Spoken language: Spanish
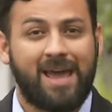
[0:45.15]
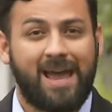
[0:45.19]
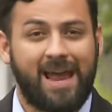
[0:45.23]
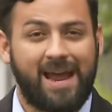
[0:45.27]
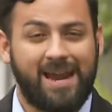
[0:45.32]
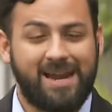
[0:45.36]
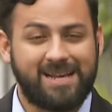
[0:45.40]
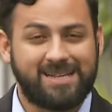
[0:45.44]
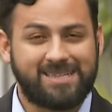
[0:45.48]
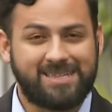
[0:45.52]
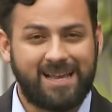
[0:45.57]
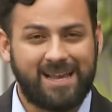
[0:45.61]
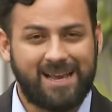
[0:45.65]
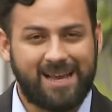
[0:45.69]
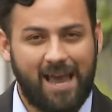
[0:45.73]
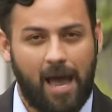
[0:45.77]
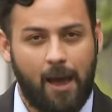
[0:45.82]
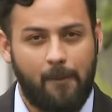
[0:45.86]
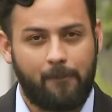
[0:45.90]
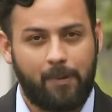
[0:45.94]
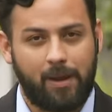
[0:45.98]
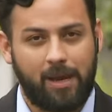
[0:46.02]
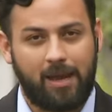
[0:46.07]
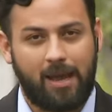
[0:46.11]
En ese
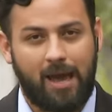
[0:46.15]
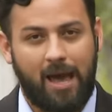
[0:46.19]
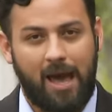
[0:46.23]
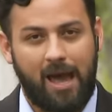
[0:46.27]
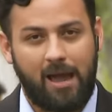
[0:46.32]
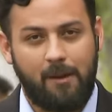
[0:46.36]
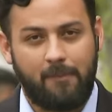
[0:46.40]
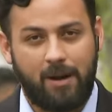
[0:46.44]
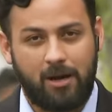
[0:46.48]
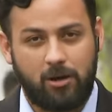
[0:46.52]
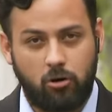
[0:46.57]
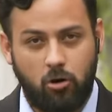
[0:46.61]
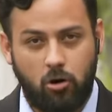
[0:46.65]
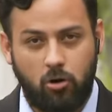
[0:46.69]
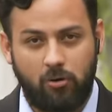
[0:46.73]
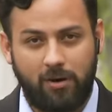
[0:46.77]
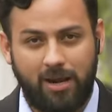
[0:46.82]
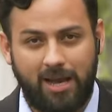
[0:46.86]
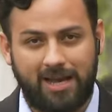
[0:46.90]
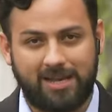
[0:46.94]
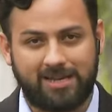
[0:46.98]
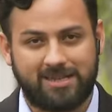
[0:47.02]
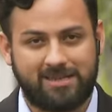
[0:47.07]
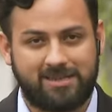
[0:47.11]
escape hay
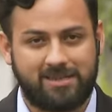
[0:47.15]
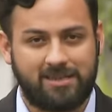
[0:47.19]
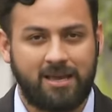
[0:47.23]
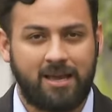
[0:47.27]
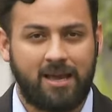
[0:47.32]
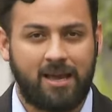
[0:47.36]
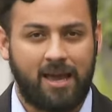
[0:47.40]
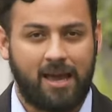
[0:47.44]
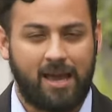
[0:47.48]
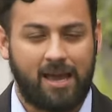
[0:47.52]
maniobras